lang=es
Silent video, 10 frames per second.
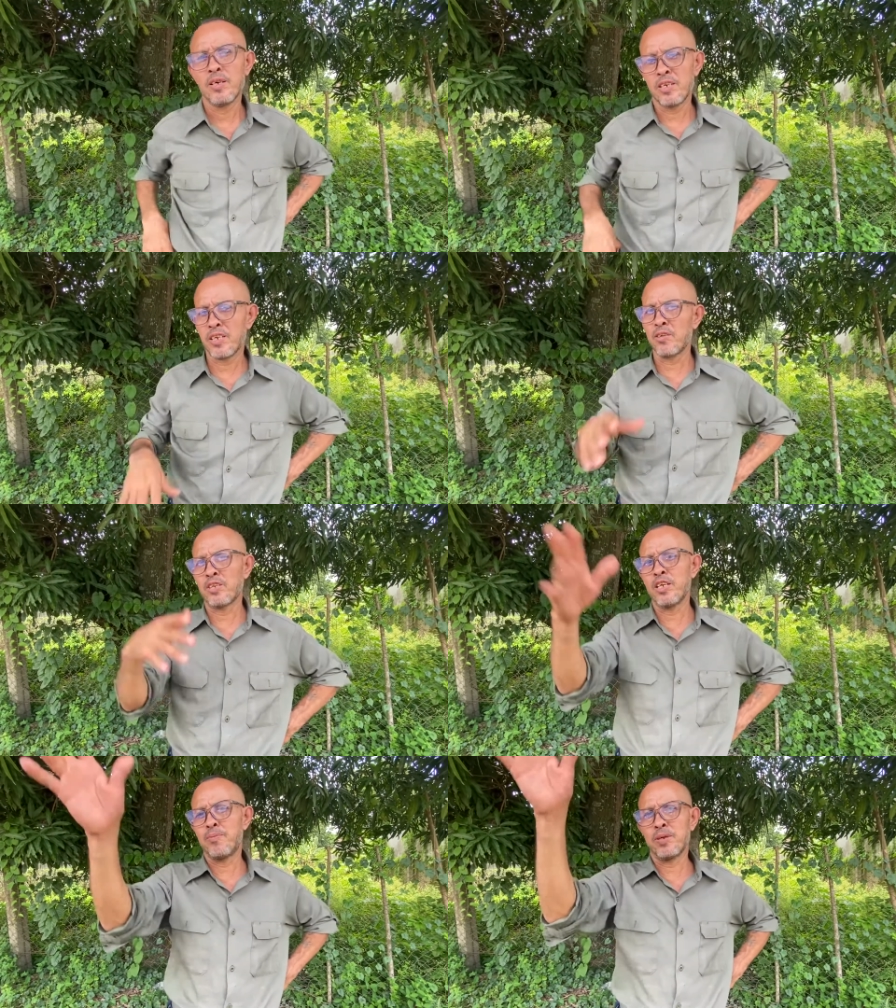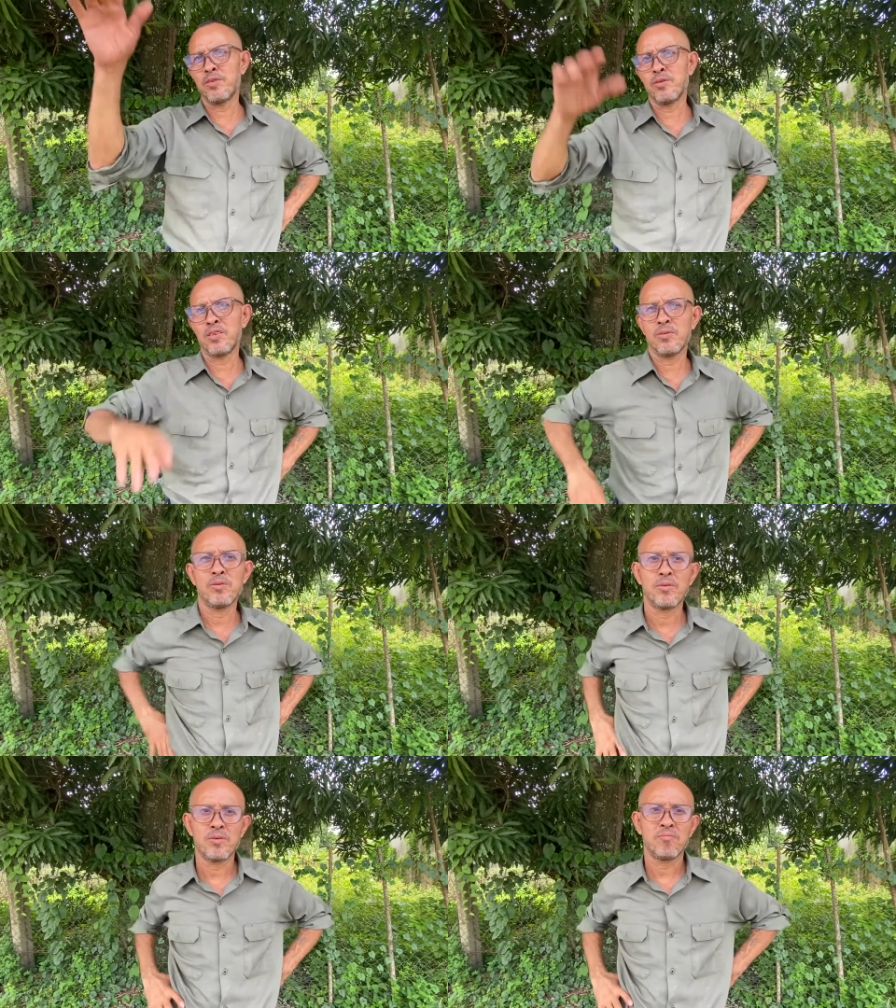Y él no tiene expresión de eso.
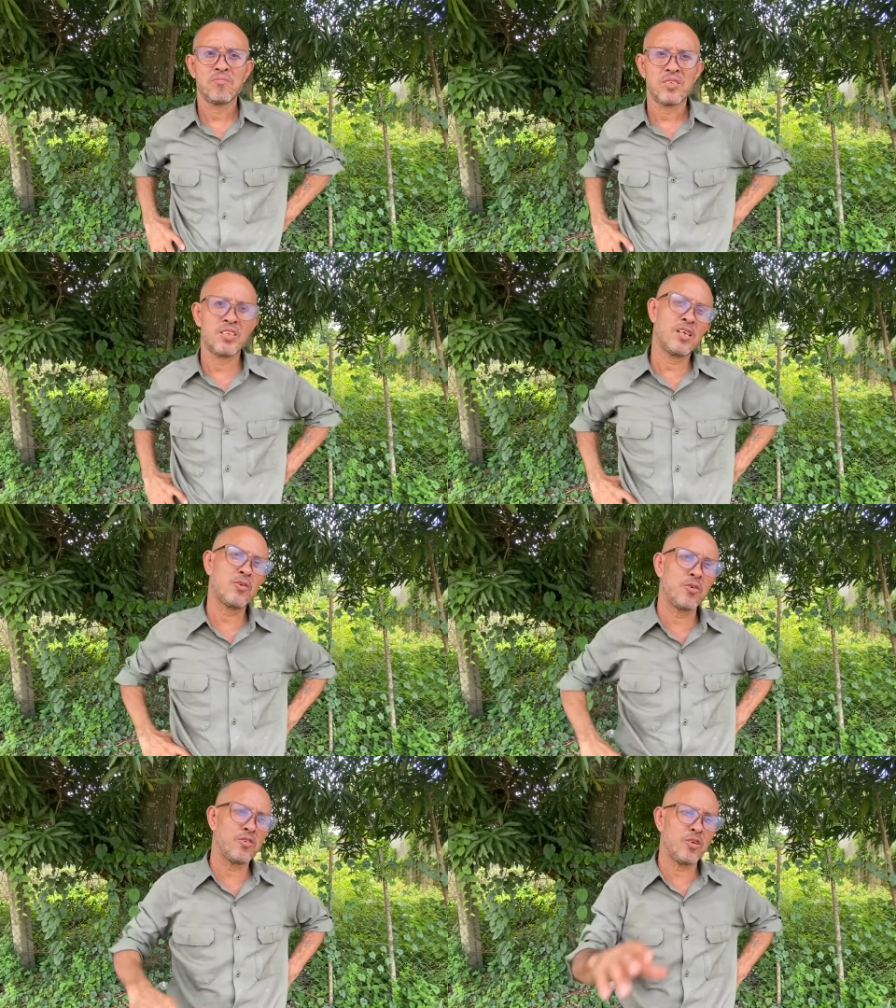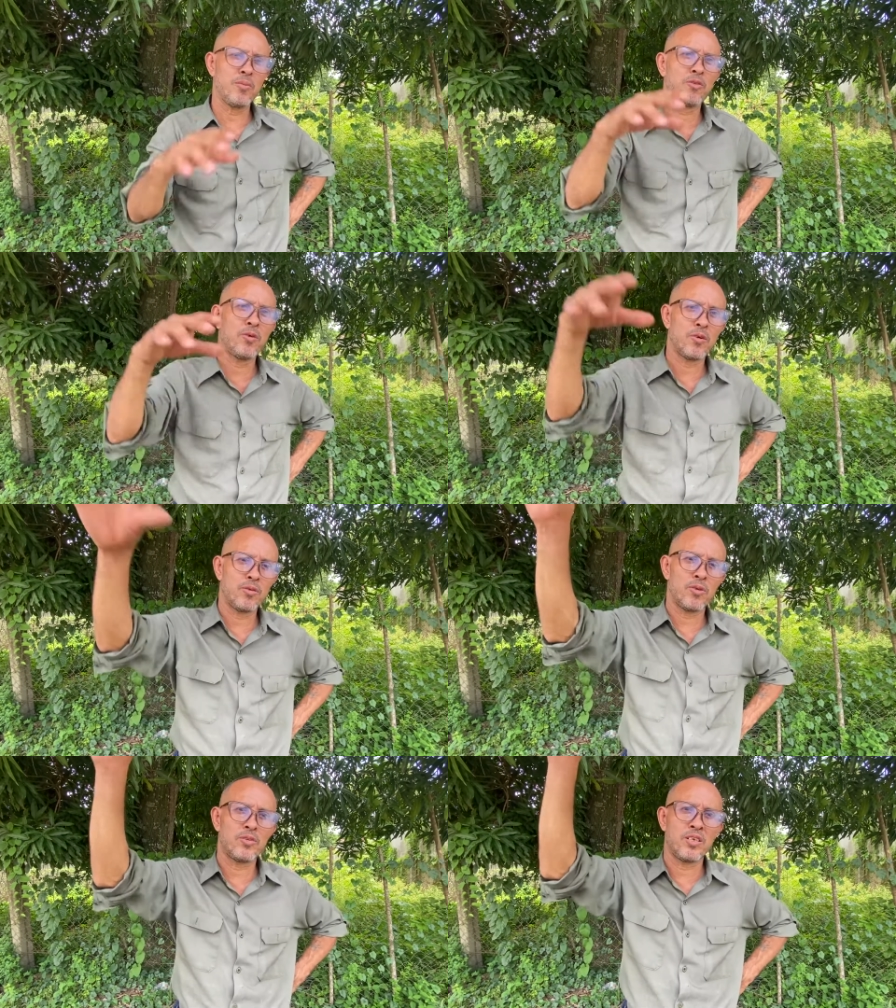Y el conocimiento ahora
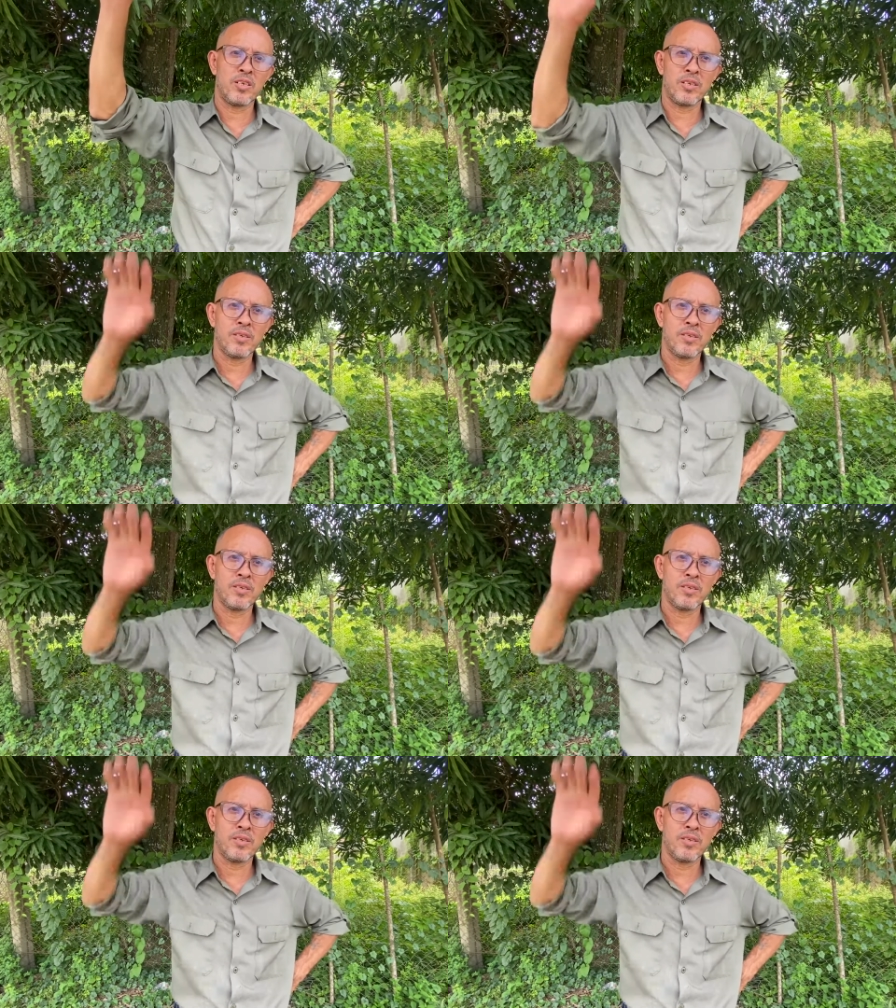no lo tiene.